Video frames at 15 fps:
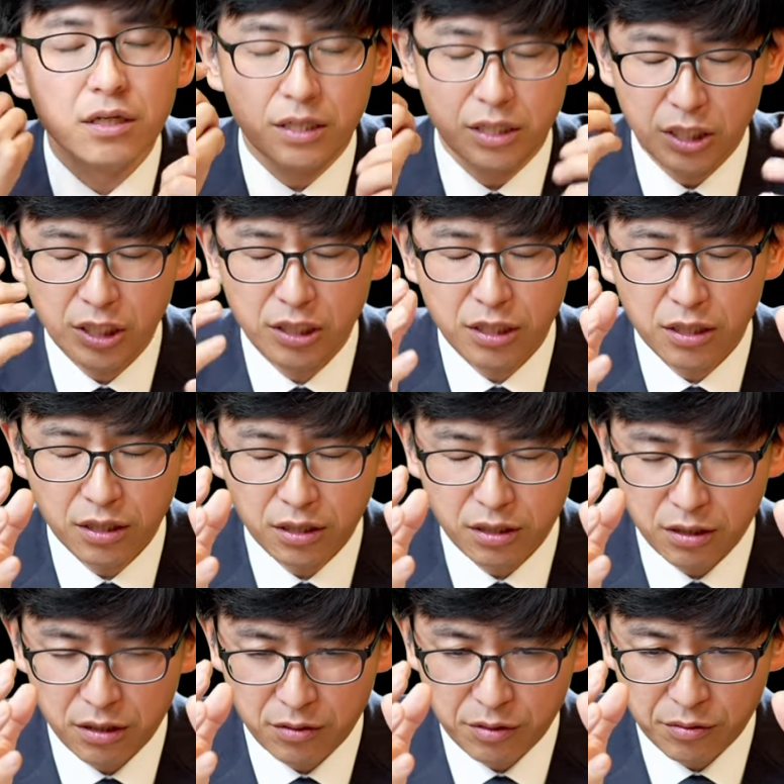一
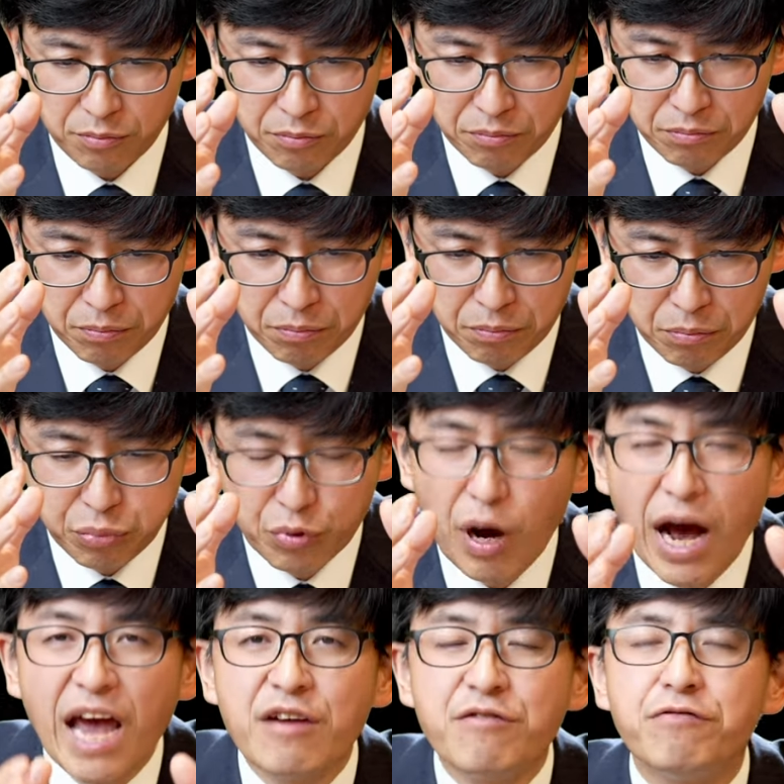个不
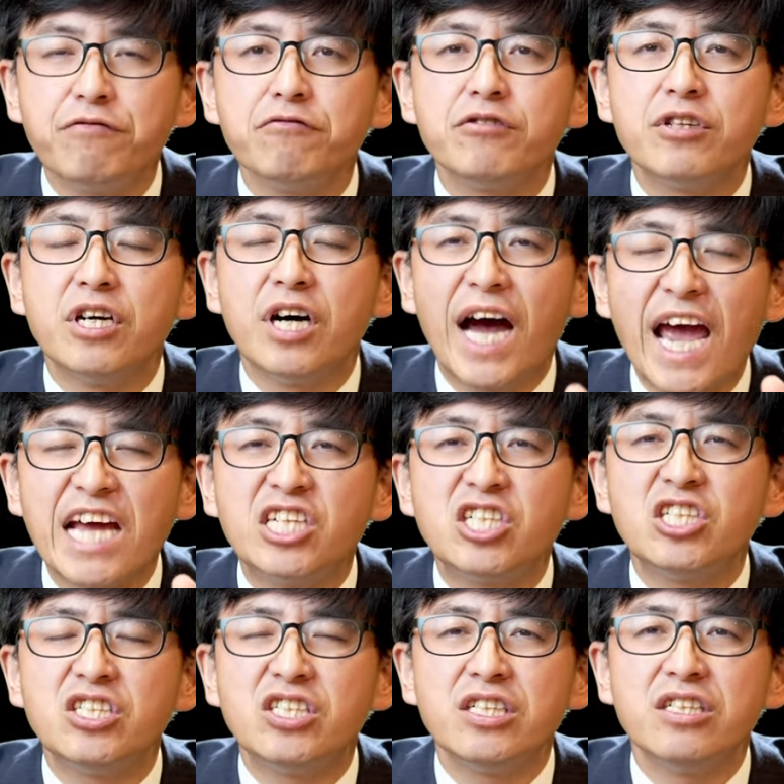爱父的、爱
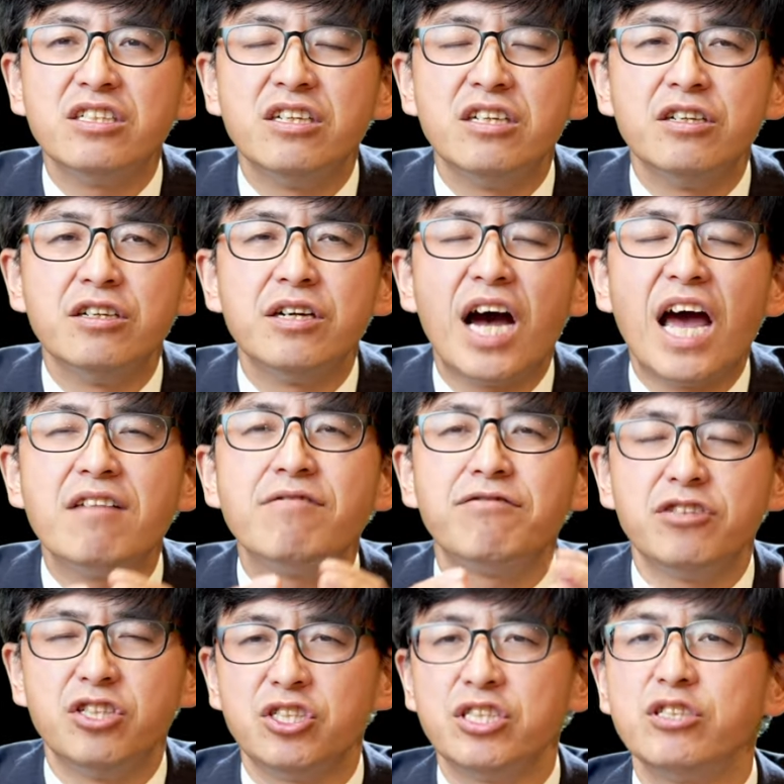世界的人，爱
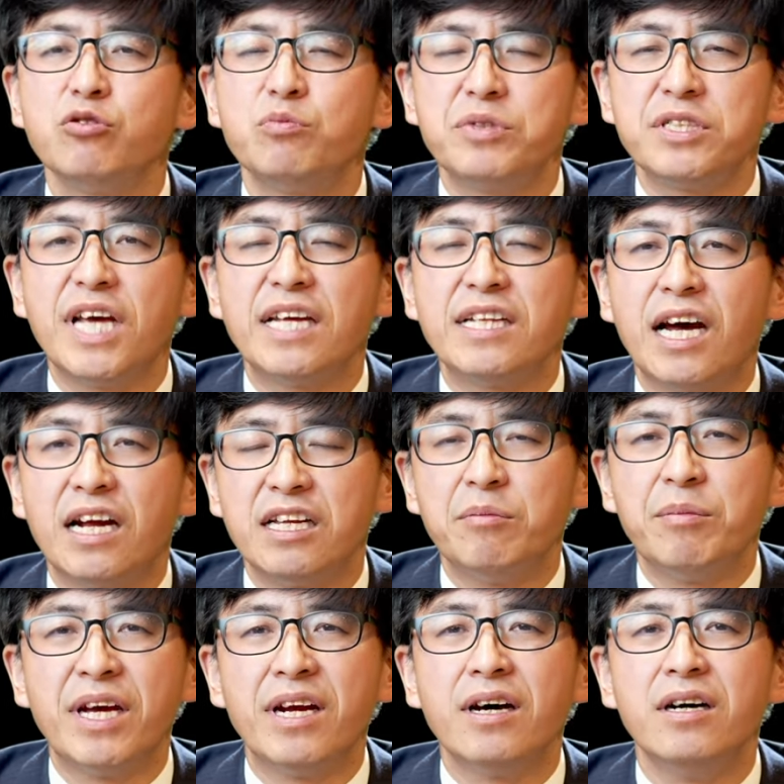父的心就不在他里
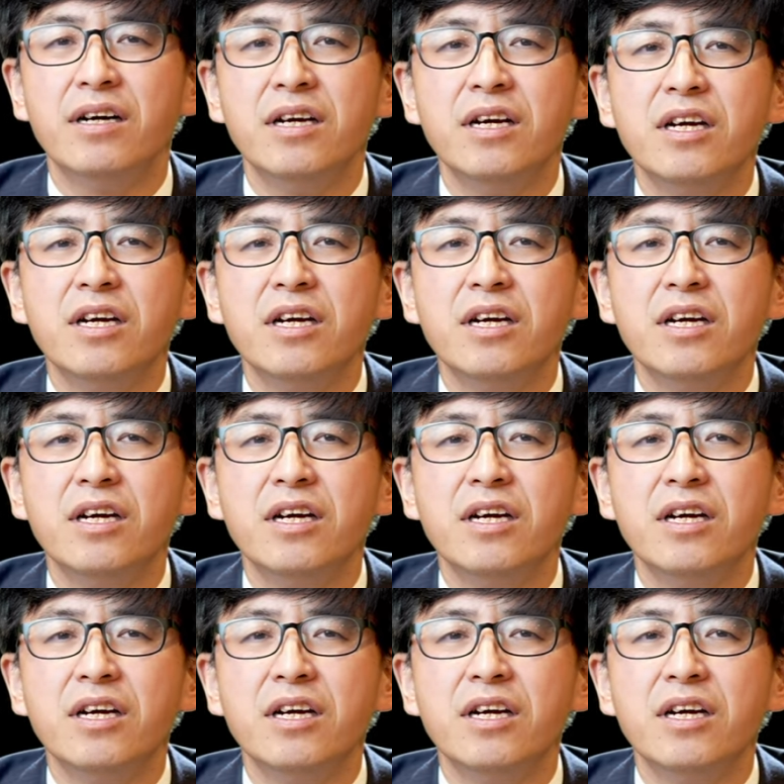面了。